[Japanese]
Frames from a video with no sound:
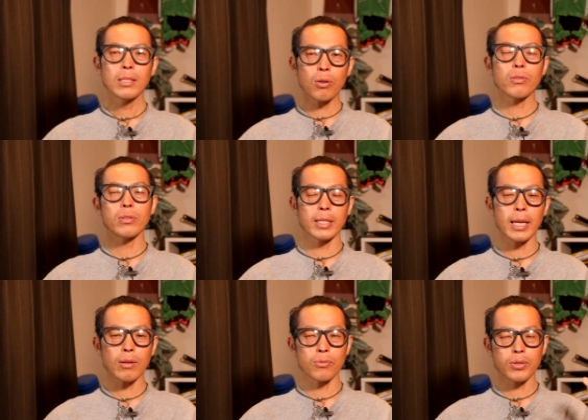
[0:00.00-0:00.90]
特に
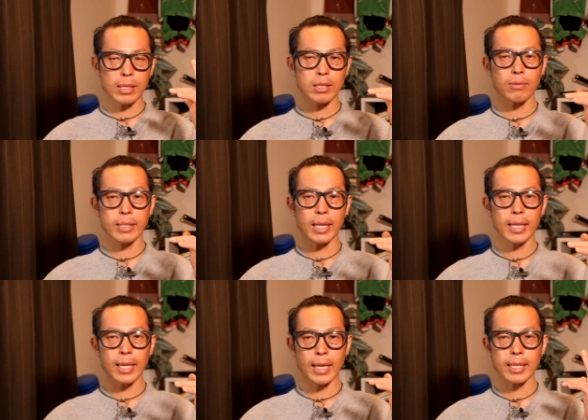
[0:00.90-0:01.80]
ね、このふたつはね、
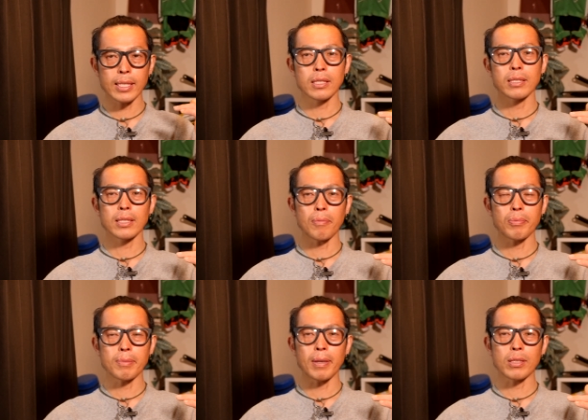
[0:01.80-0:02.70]
えー、必須
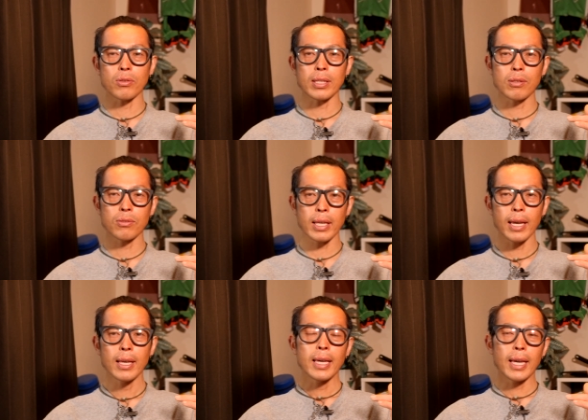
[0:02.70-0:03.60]
サプリメントになるの
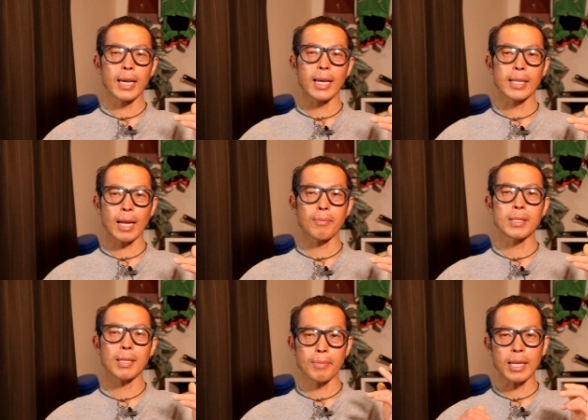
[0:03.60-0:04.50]
で、えー、
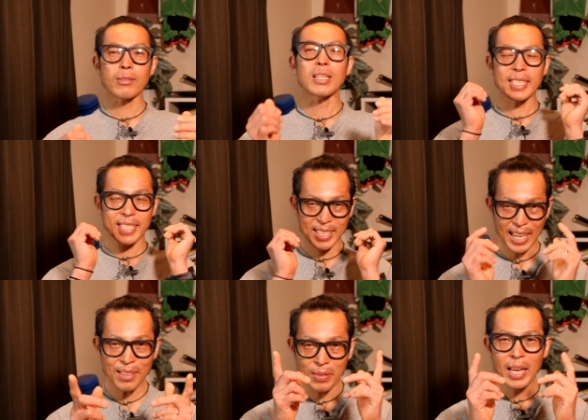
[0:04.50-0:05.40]
試してみてくだ
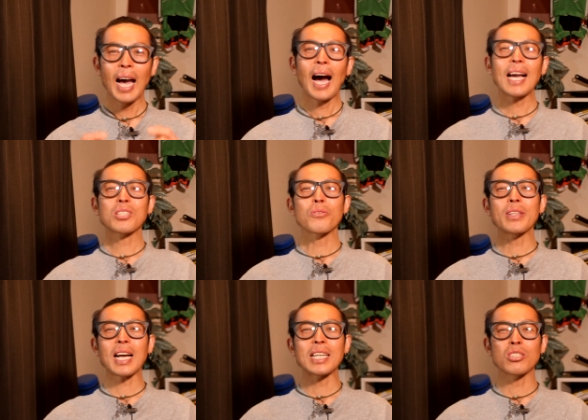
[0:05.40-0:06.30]
さい。はい、そん
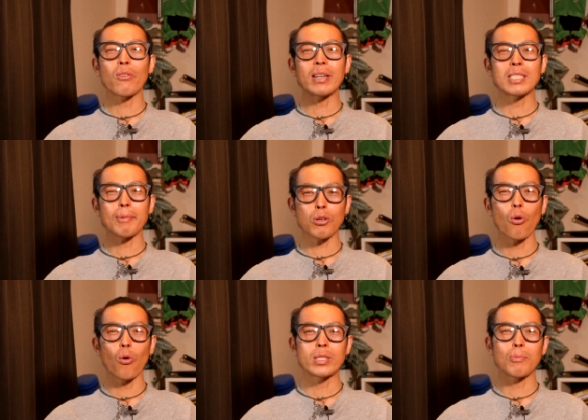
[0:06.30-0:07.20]
な感じで終わりにしま
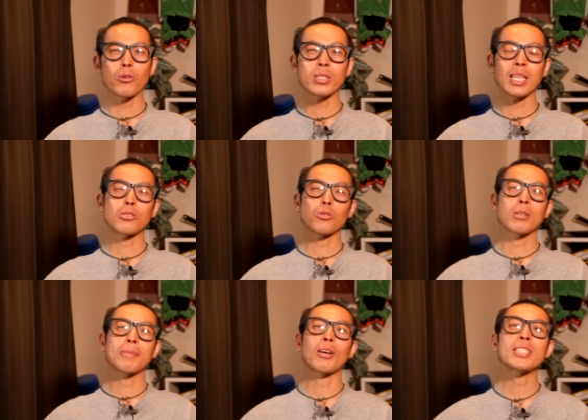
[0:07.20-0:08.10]
しょう。いつも通りですね、ちょっ
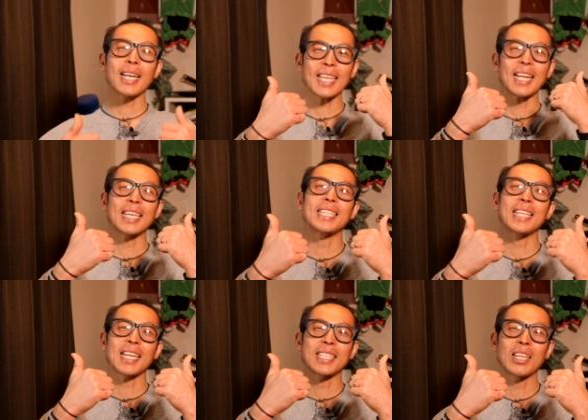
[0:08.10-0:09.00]
とでも楽しかったら、いい
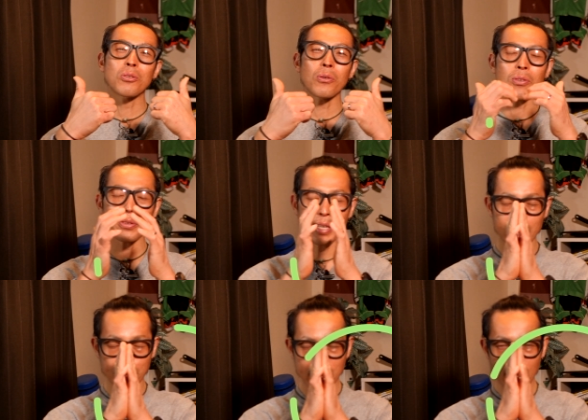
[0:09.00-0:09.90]
ね、チャンネル登録お願
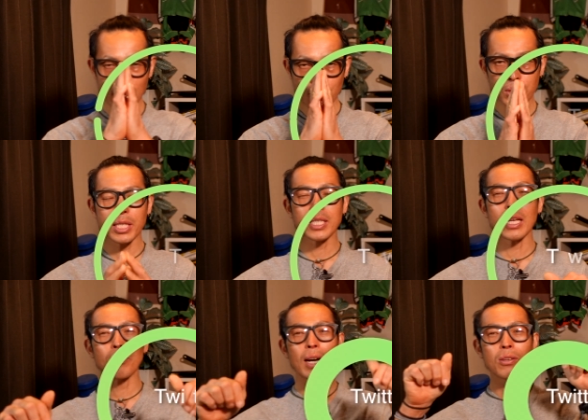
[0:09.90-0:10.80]
いします。そして
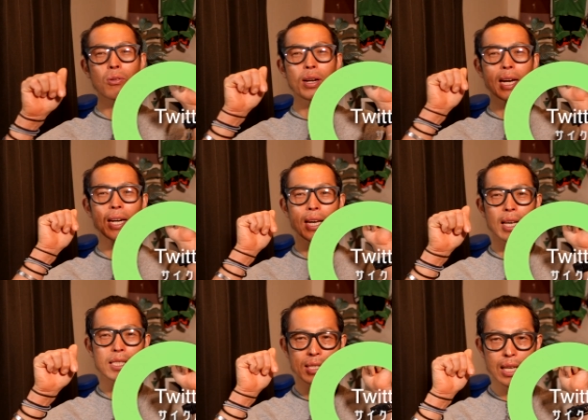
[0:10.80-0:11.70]
下の概要欄から
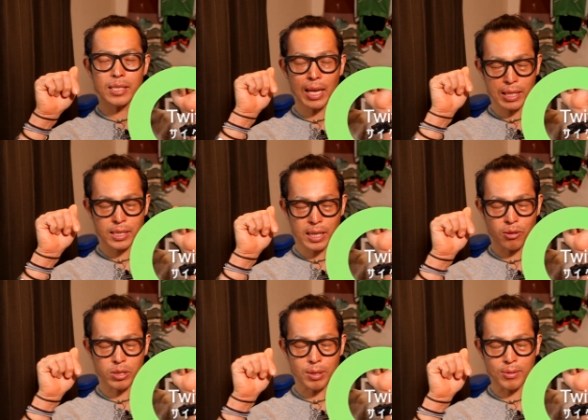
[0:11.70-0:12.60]
エスエヌエス
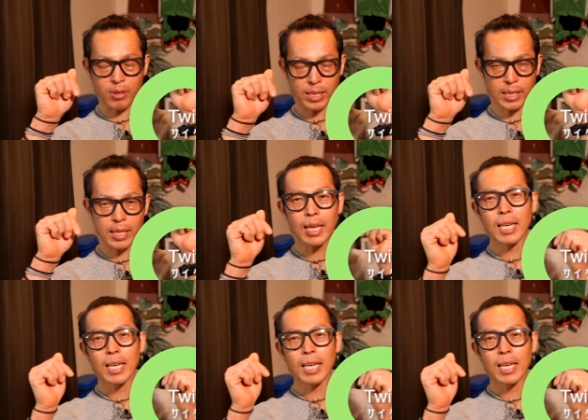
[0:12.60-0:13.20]
チェックしてみてください。